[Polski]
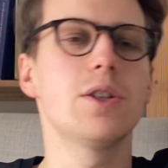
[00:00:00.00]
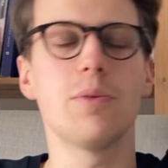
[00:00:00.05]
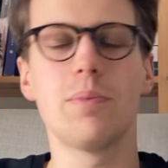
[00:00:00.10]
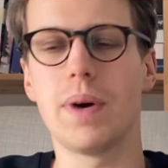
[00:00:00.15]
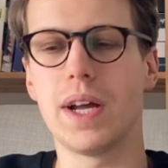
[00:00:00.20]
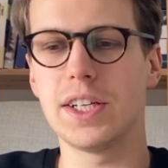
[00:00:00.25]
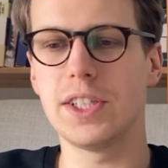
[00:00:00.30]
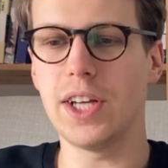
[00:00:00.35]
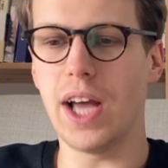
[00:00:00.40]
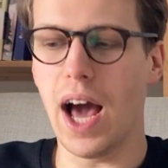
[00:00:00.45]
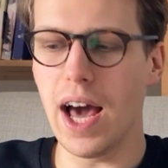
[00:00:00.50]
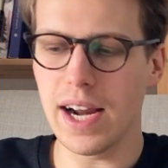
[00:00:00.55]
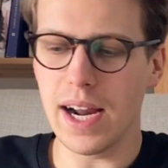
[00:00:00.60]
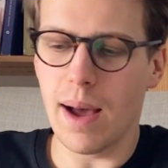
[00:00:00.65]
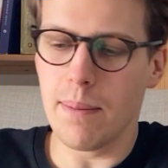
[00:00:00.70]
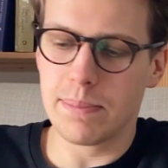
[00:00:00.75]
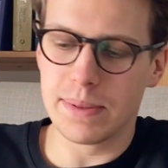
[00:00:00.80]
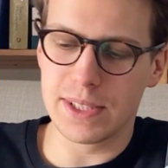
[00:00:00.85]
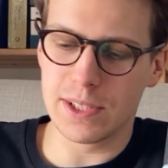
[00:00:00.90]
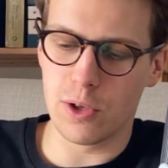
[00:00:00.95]
to bardziej
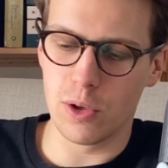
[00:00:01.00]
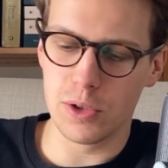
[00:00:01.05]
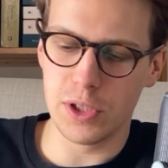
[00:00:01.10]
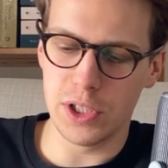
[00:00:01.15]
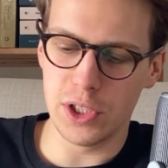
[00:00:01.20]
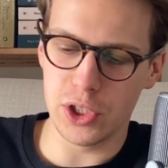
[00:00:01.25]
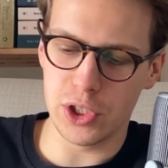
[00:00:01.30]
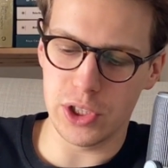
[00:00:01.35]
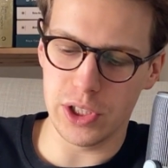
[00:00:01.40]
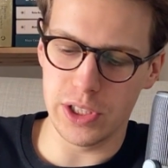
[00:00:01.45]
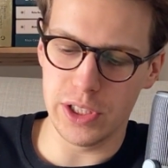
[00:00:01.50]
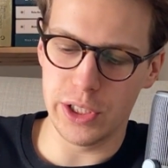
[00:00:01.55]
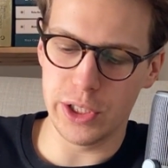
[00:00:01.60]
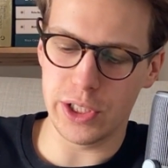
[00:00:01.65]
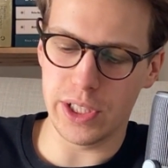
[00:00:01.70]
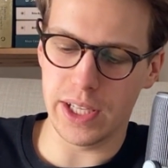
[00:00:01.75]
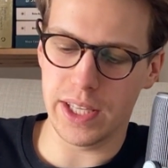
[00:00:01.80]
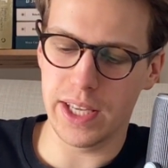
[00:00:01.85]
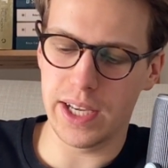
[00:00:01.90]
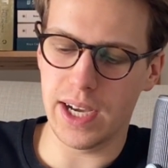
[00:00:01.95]
arabsko niż,
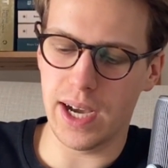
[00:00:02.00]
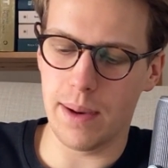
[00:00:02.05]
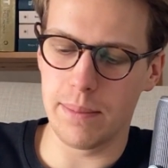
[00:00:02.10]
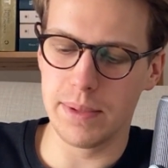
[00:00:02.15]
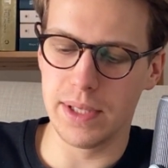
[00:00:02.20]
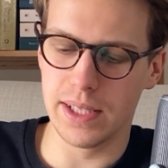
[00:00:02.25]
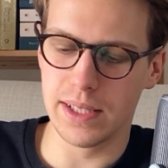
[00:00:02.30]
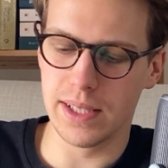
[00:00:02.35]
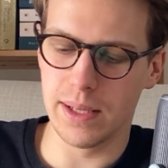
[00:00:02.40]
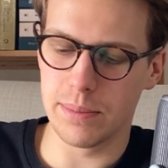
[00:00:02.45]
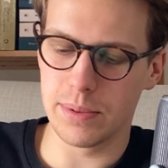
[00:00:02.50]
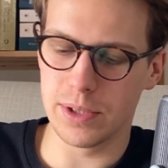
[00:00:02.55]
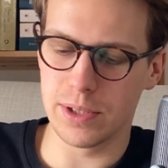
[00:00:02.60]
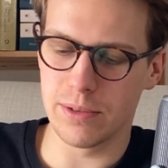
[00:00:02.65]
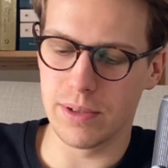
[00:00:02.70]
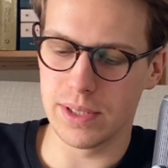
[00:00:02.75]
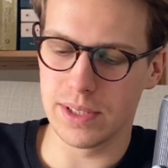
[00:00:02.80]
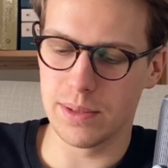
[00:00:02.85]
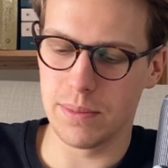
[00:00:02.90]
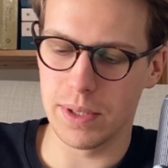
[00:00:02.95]
niż taki habdan na
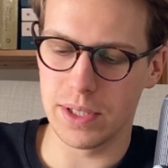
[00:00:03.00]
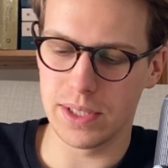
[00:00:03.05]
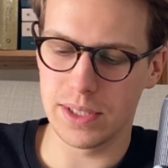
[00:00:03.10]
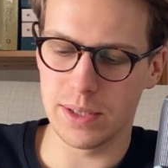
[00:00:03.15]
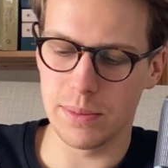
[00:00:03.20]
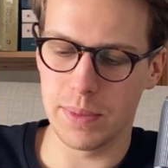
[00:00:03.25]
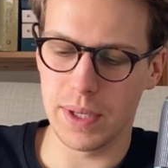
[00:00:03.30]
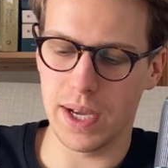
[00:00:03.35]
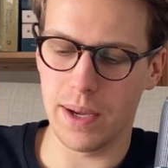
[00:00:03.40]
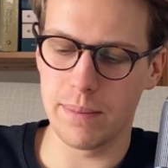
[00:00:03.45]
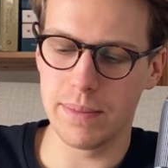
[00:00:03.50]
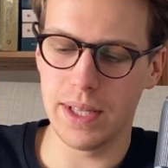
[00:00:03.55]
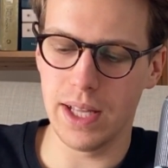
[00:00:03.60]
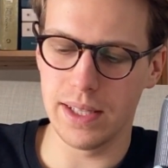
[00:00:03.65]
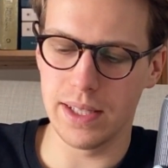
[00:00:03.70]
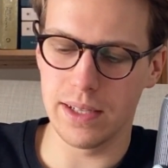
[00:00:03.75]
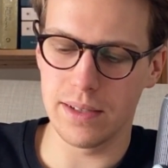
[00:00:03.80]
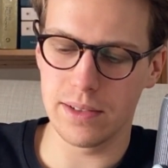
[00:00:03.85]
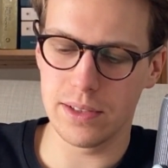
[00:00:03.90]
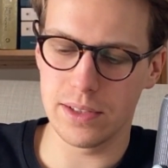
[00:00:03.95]
przykład. Zobaczę sobie
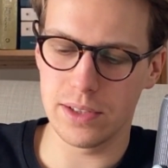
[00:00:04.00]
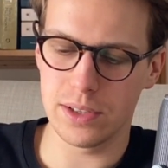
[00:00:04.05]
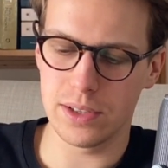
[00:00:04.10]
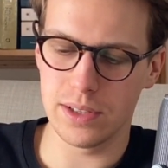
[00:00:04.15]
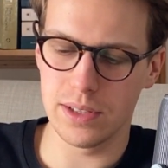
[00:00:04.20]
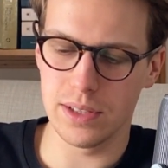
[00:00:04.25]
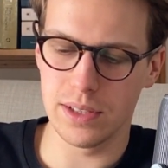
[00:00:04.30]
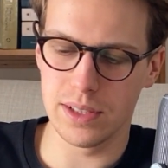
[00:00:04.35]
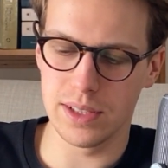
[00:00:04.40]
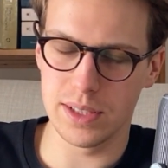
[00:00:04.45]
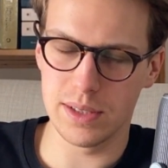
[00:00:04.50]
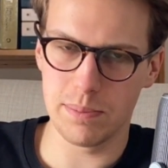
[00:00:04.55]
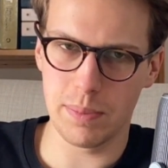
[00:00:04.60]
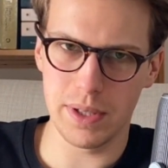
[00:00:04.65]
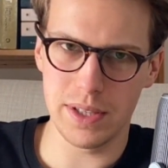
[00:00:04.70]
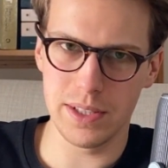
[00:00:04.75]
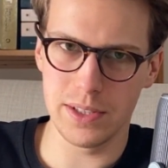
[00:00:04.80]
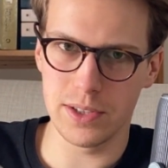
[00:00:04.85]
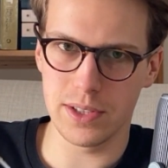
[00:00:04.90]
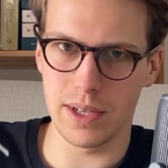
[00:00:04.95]
habdana, chociaż yy, z
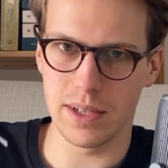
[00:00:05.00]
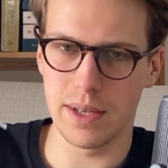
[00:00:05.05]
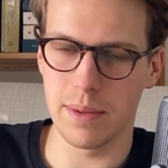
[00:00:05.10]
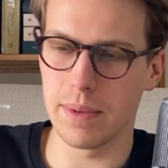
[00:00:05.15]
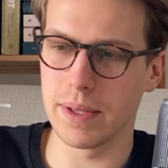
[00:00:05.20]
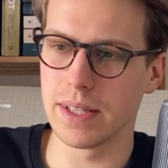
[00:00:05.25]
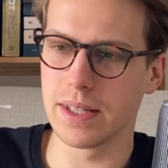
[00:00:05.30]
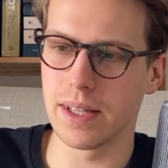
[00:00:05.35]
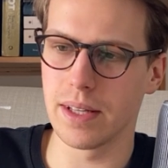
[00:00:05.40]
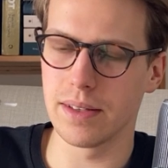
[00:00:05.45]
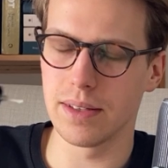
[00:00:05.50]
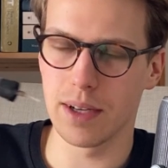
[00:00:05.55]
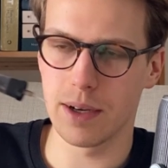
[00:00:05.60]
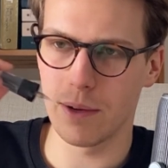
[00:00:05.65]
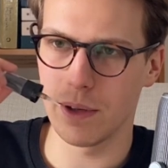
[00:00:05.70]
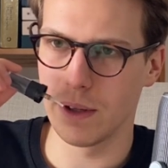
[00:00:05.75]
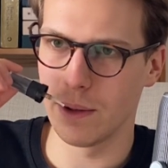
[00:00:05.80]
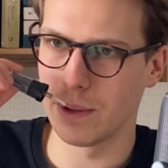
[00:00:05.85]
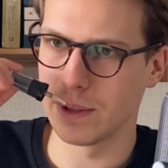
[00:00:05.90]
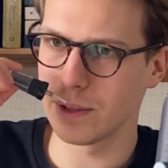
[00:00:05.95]
patyczka, nie będę na,
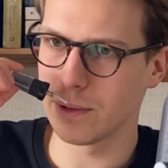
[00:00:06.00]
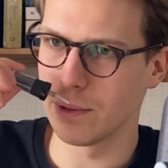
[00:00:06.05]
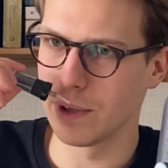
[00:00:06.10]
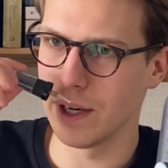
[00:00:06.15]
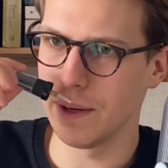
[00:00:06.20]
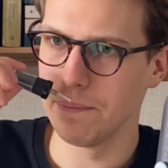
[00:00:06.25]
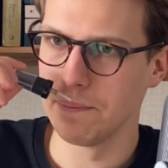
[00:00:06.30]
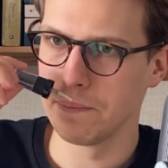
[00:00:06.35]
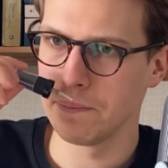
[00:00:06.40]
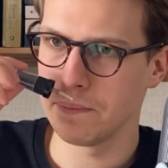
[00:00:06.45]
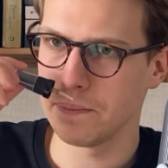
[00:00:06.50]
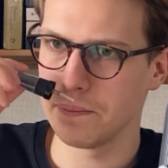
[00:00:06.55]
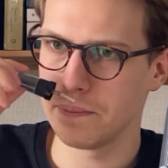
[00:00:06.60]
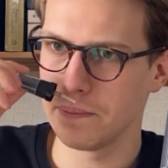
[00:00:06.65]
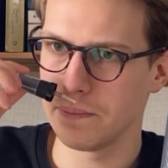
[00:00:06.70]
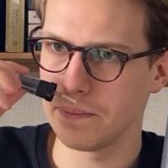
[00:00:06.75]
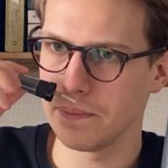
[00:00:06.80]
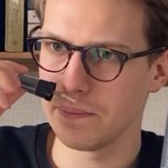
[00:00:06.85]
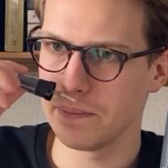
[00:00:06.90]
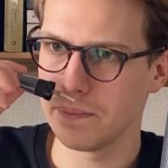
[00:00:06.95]
nakładał na skórę.
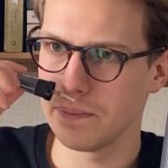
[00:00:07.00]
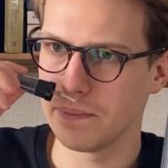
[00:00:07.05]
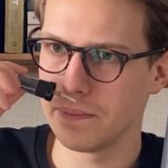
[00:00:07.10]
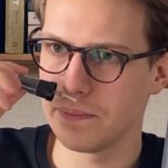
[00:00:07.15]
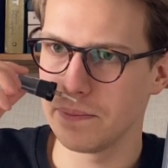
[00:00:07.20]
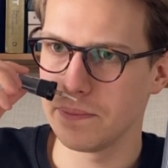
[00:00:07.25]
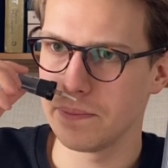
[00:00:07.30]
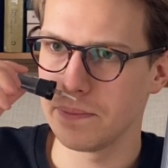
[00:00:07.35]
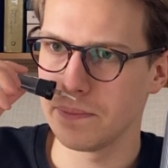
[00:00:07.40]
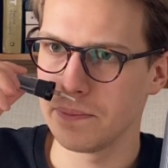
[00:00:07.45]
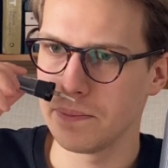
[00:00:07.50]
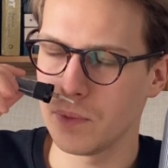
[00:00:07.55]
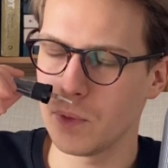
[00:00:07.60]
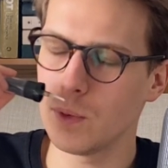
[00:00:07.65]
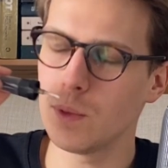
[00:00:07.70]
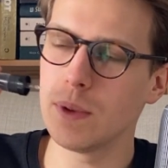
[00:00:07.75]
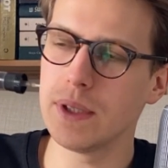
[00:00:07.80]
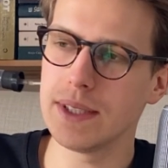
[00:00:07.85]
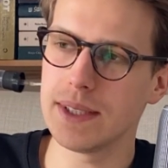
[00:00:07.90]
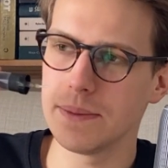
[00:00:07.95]

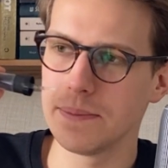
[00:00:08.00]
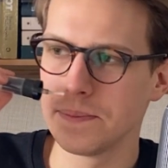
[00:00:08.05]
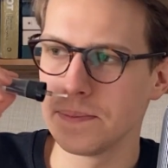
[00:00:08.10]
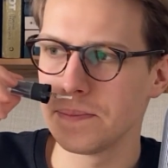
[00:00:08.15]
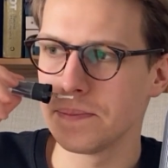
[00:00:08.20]
tu jest,